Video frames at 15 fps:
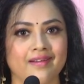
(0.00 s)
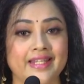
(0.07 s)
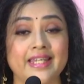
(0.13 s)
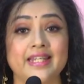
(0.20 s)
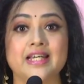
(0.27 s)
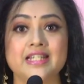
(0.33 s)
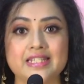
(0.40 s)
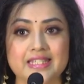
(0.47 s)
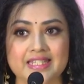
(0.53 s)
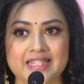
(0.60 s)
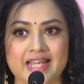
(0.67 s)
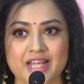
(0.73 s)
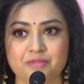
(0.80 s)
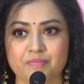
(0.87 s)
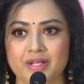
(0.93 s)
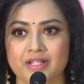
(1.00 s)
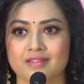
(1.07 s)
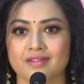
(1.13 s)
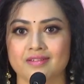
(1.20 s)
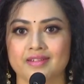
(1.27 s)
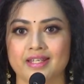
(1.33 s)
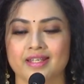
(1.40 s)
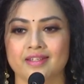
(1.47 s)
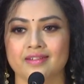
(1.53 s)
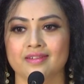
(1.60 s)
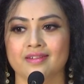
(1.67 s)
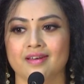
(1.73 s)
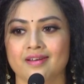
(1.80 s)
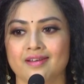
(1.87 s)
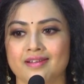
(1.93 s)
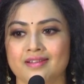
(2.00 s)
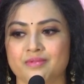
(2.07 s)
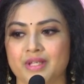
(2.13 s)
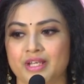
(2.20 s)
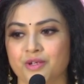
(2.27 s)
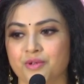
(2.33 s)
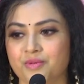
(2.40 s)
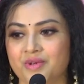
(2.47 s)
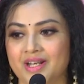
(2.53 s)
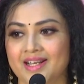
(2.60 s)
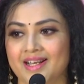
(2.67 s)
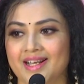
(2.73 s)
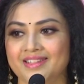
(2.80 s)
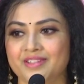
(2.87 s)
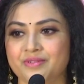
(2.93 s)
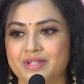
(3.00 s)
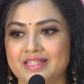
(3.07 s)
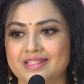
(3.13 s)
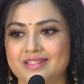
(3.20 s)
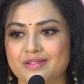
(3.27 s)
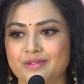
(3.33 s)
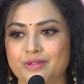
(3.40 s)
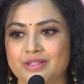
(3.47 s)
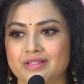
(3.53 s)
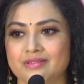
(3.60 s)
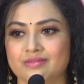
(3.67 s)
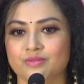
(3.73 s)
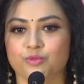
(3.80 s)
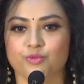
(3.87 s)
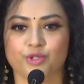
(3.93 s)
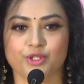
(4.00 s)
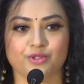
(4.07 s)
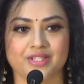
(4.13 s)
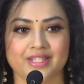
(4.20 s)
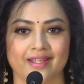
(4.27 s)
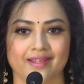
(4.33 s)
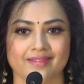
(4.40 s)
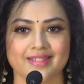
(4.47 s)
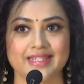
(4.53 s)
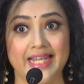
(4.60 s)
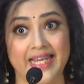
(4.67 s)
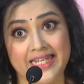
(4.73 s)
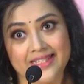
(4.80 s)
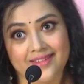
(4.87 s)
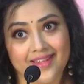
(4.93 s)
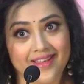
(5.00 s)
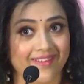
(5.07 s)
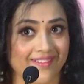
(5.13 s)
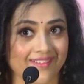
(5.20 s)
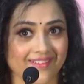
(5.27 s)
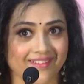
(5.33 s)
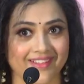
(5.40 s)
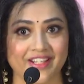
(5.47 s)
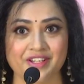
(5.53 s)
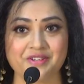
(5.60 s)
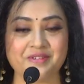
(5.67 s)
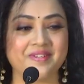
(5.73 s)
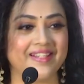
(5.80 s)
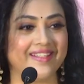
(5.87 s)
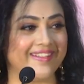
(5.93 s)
தே கேன் அண்டர்ஸ்டாண்ட் பெட்டர் தே கேன் அண்ட் uh, யூனோ uh, அது வந்து ஒரு வாட் யூ சே இட்ஸ் த இன் திங் யூனோ